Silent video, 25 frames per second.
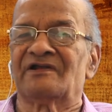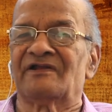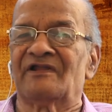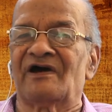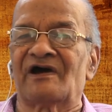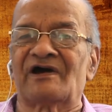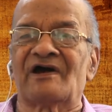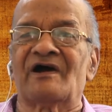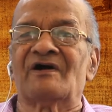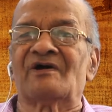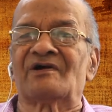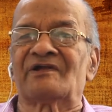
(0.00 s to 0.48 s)

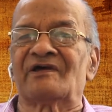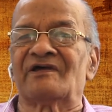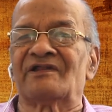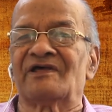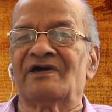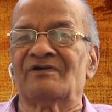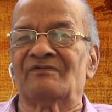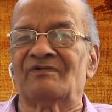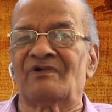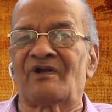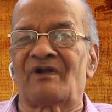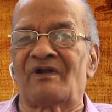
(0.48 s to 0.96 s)
నగవర్
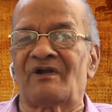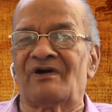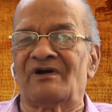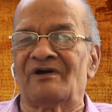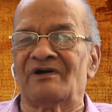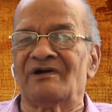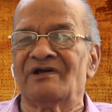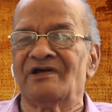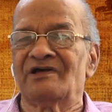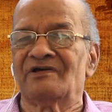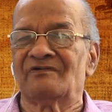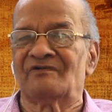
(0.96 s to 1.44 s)
అనే ఊరిలో
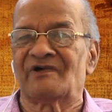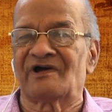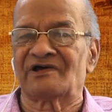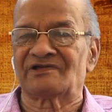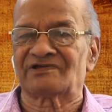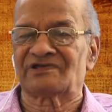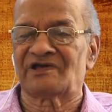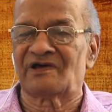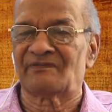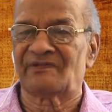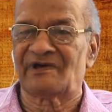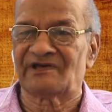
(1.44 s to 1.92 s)
ఒక
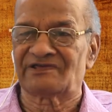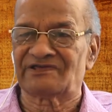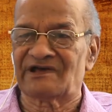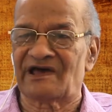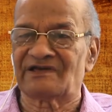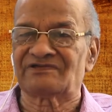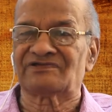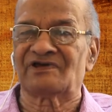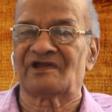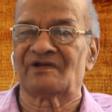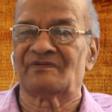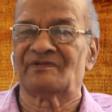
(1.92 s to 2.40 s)
సమ
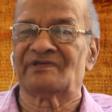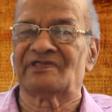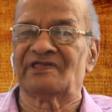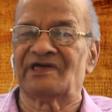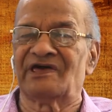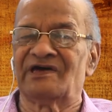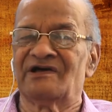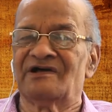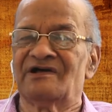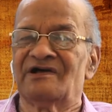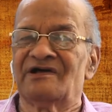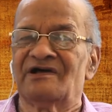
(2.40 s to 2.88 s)
శాసనం
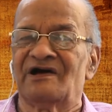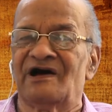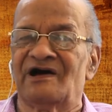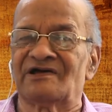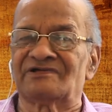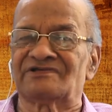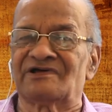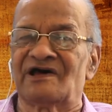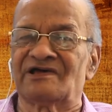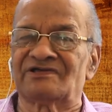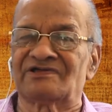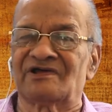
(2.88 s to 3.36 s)
ఉంది ఆ
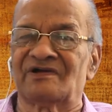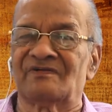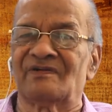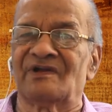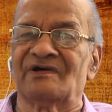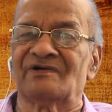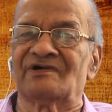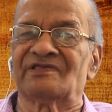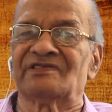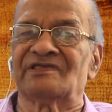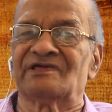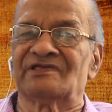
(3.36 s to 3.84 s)

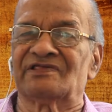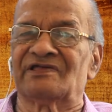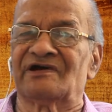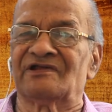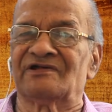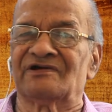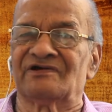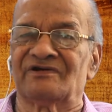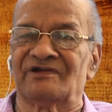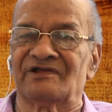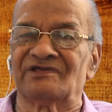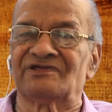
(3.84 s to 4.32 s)
శాసనంలో ఉంది
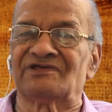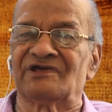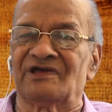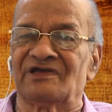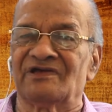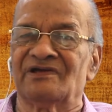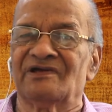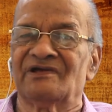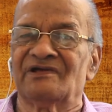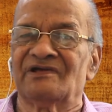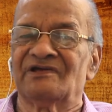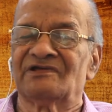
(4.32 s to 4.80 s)
దాని గురించి
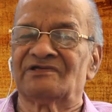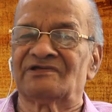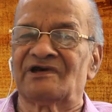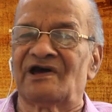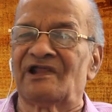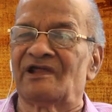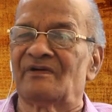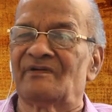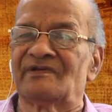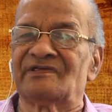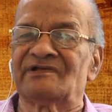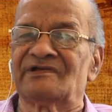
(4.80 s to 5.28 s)

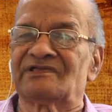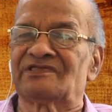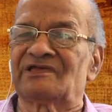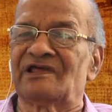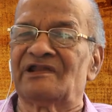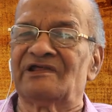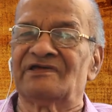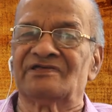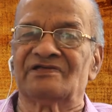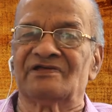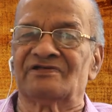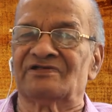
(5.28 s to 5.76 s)
చాలామందికి
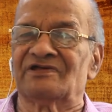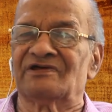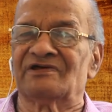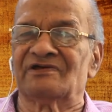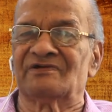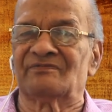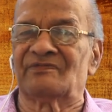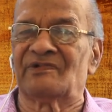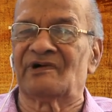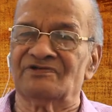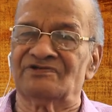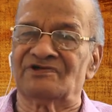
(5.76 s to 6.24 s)
తెలియదు అది
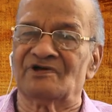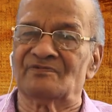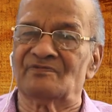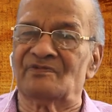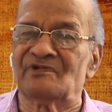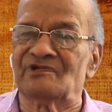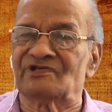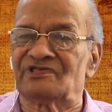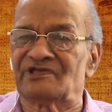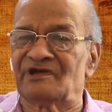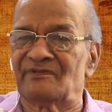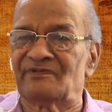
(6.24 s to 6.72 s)

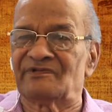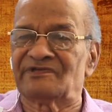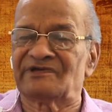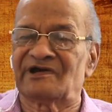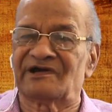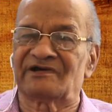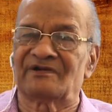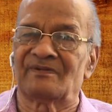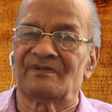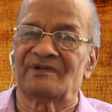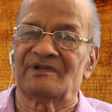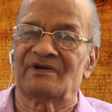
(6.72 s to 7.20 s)
జంబూద్వీప
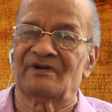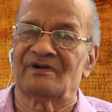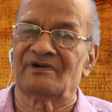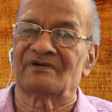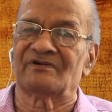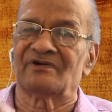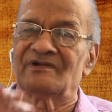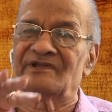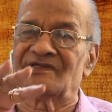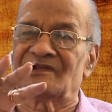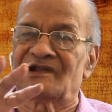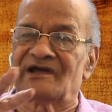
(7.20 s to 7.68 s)
చక్రంలో
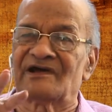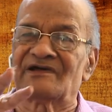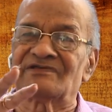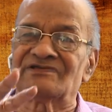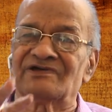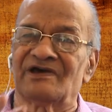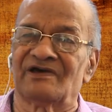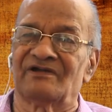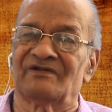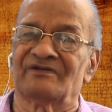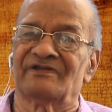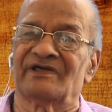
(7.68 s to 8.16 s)
కొన్ని
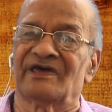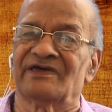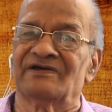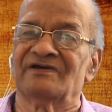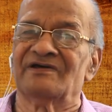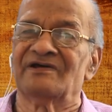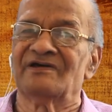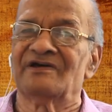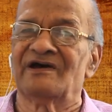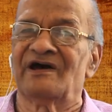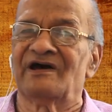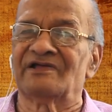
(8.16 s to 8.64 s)
రహస్యాలు ఉన్నాయి
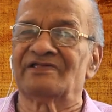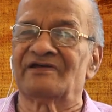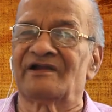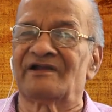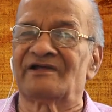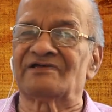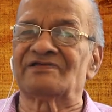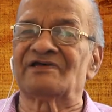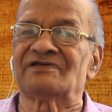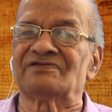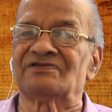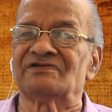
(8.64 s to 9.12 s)
అది
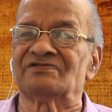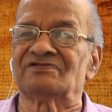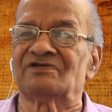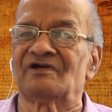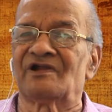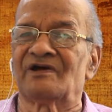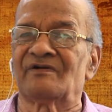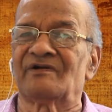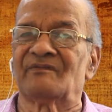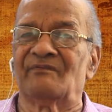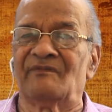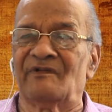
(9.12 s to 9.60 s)

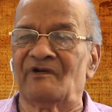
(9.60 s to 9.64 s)
రససిద్ధుల